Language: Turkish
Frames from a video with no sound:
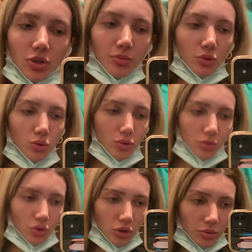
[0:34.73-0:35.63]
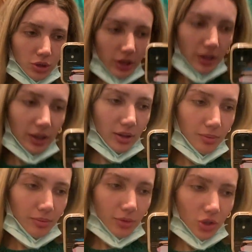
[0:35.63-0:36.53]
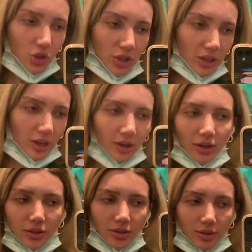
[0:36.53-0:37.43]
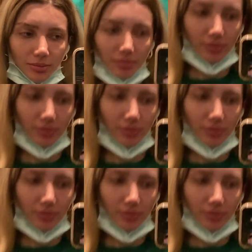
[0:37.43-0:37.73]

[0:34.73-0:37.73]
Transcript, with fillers: Şimdi üstüme şöyle bir şey giydim. Aşırı kararsızım.